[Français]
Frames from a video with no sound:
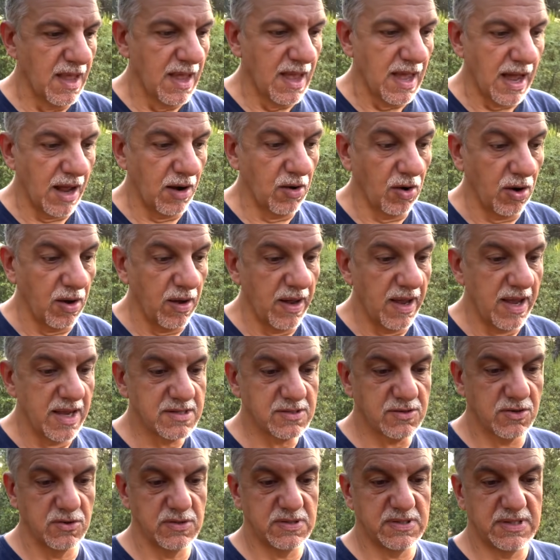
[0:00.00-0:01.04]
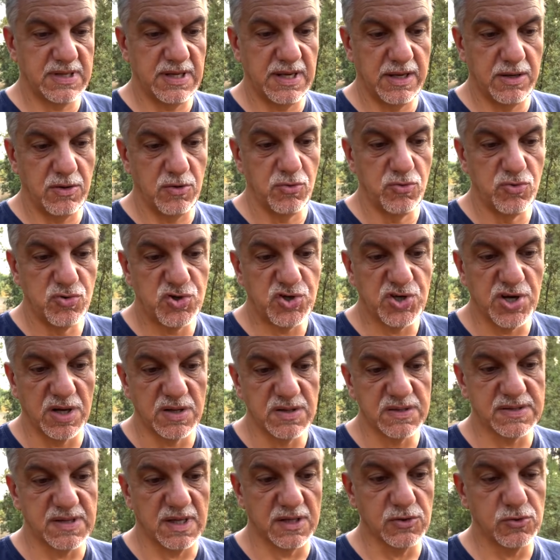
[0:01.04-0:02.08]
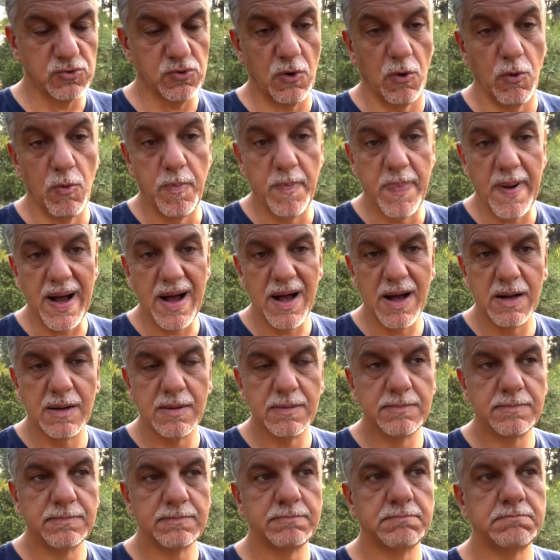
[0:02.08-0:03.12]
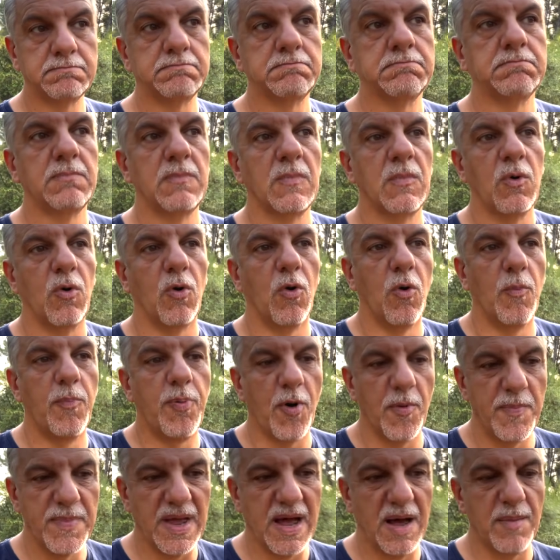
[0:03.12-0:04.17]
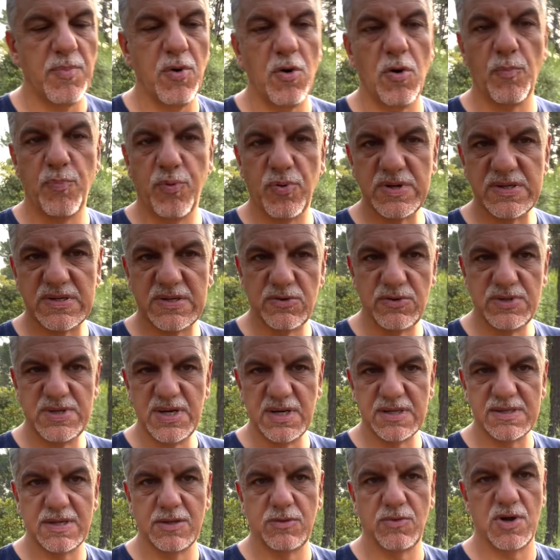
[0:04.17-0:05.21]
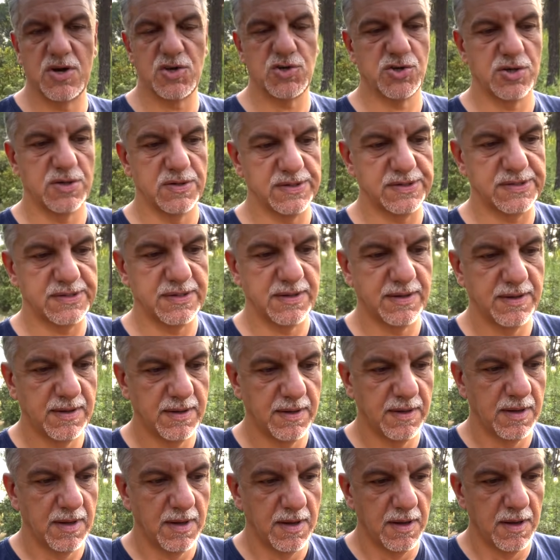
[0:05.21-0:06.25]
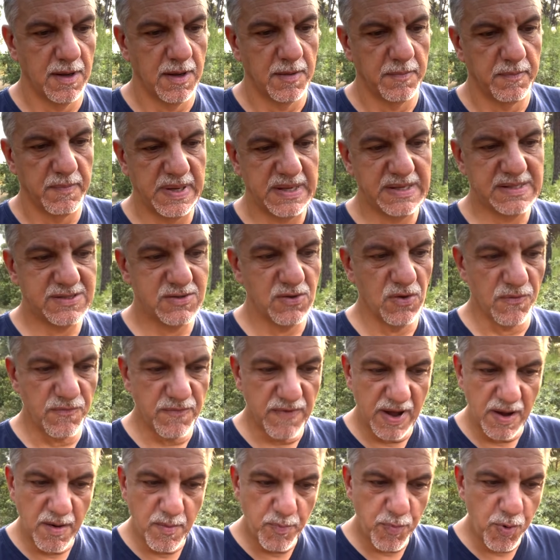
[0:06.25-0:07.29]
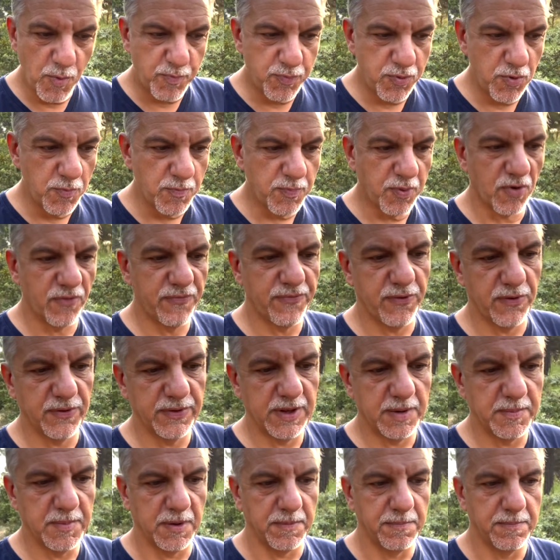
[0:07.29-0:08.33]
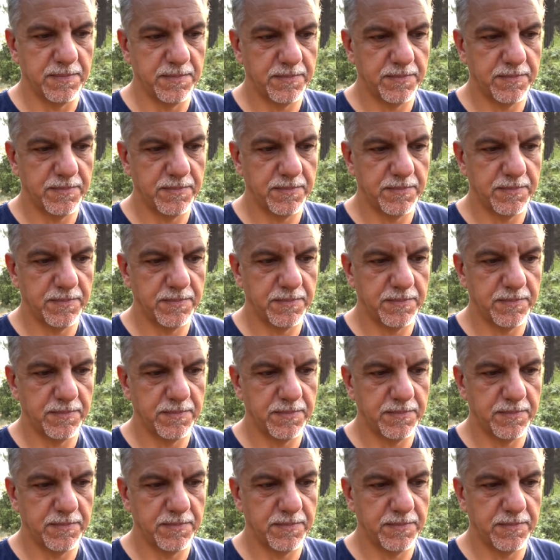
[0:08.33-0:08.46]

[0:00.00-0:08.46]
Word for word: Alors, est-ce que c'est une chance en soi ou pas Au premier abord, on pourrait se dire c'est de la chance. Mais si on va un peu plus profondément,